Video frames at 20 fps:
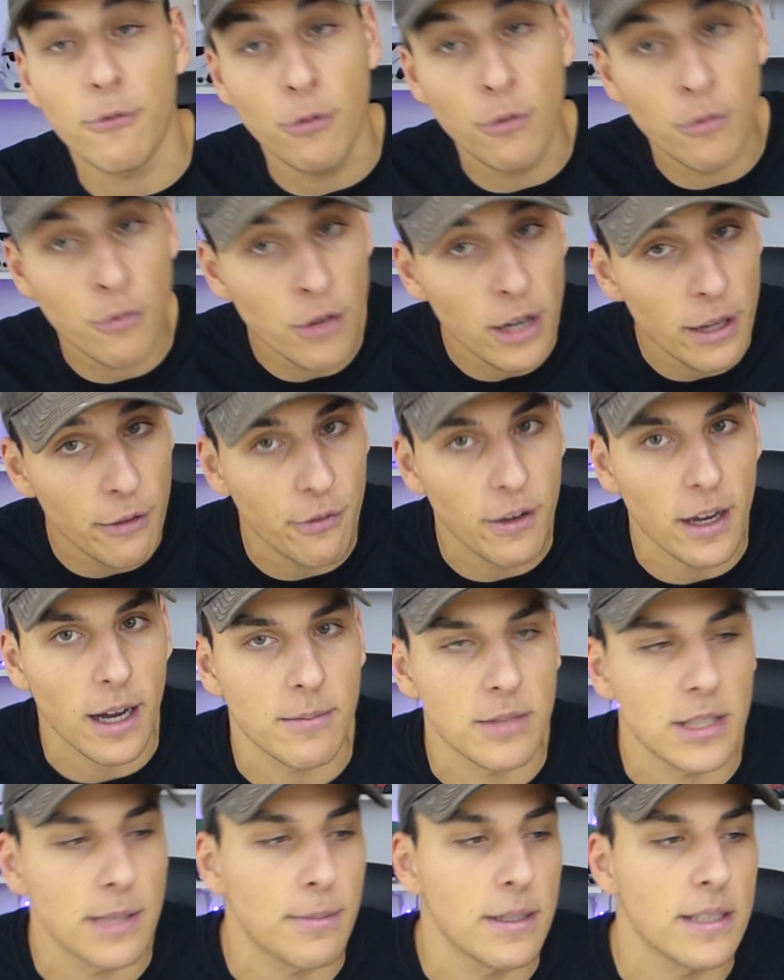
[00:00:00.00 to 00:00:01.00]
vous voulez faire un
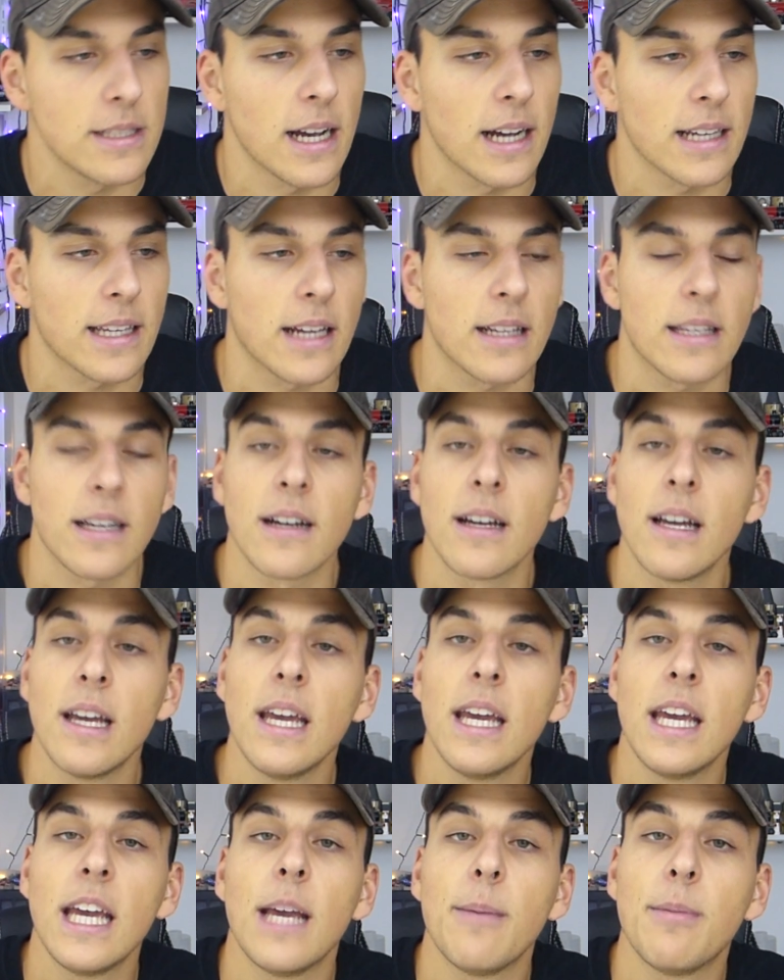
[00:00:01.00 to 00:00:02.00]
petit plaisir à quelqu'un,
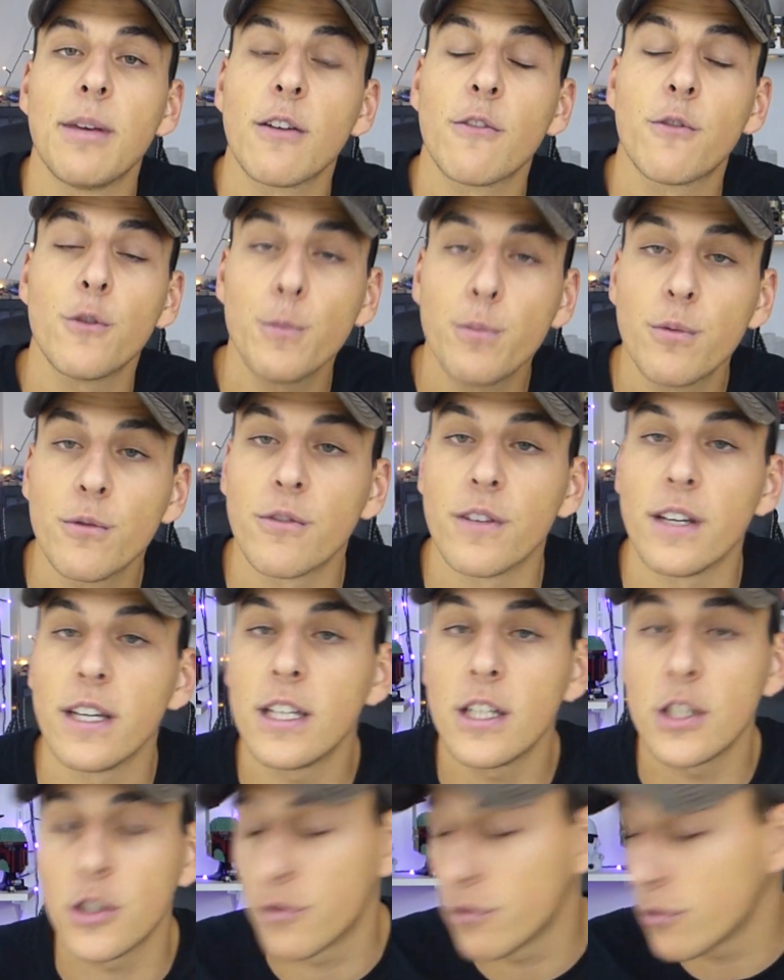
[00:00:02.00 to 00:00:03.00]
eh bien vous
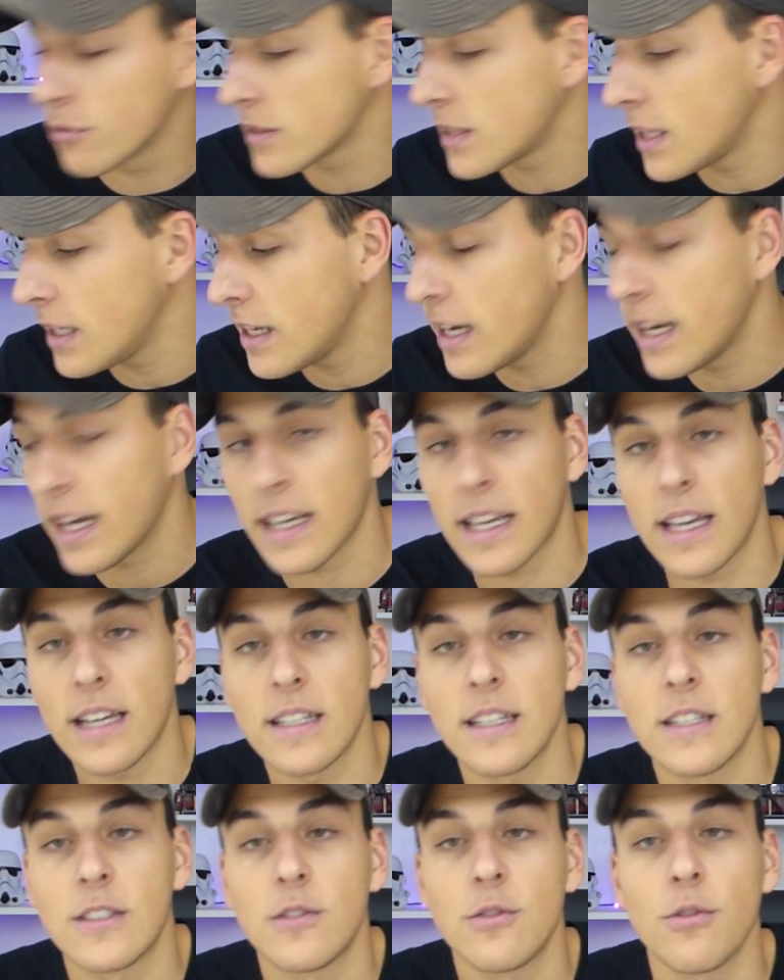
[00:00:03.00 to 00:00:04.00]
pouvez, je vous conseille d'aller
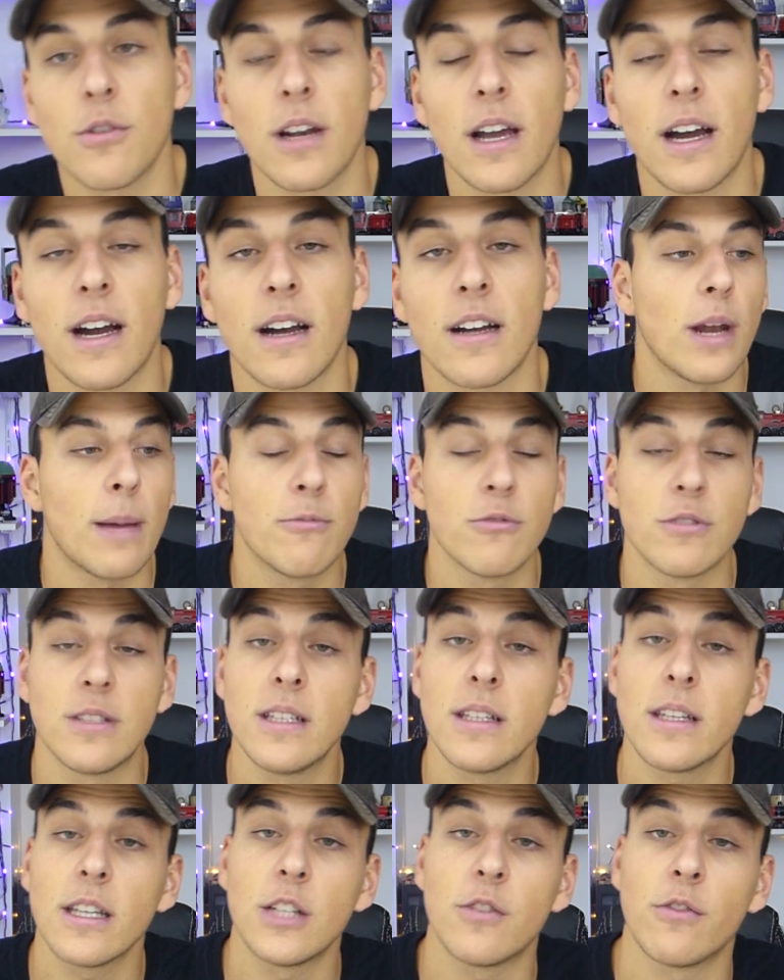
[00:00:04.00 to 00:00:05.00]
regarder sur la,
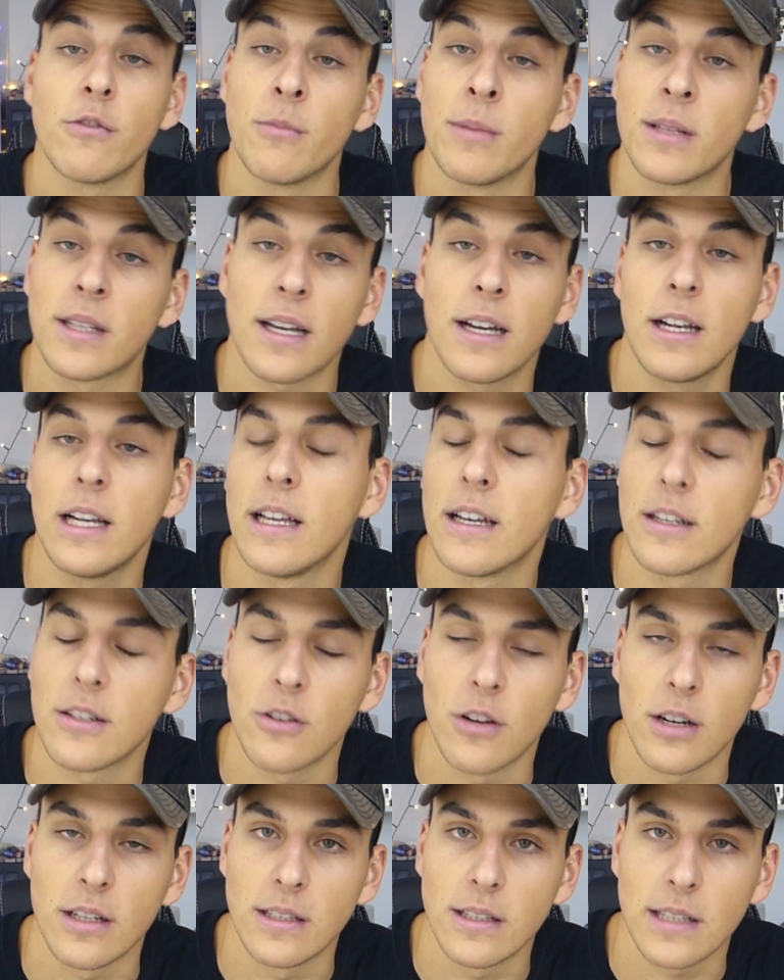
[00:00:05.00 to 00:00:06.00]
boutique, je vous mettrai le lien
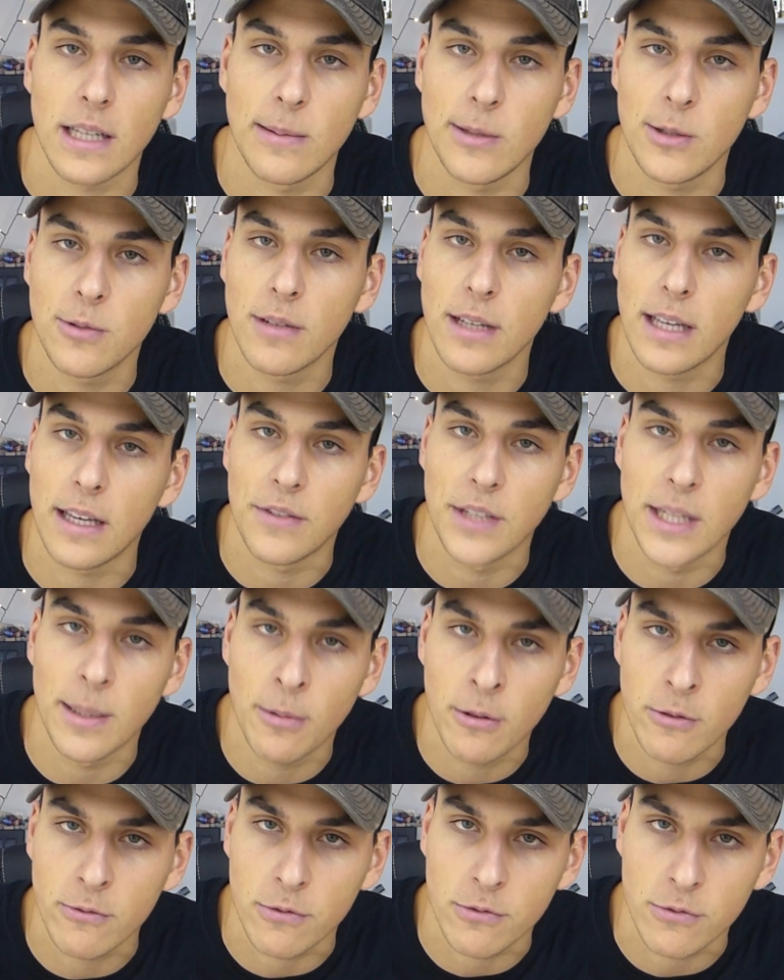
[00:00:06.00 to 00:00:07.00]
dans la description,
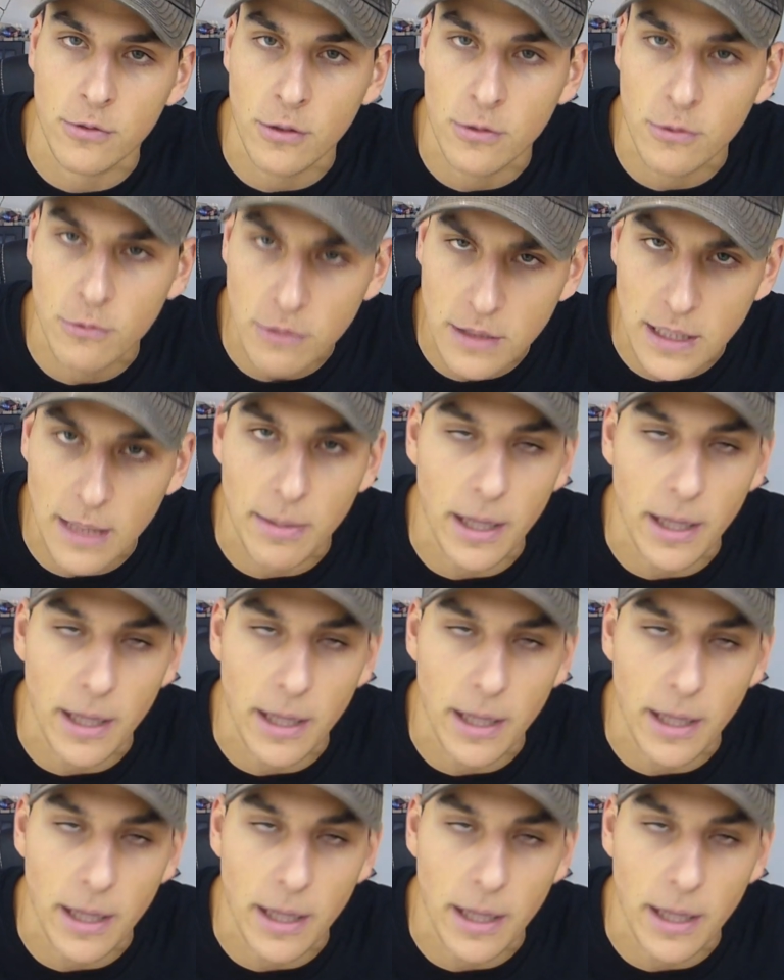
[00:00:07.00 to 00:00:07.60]
évidemment, vous vous en doutez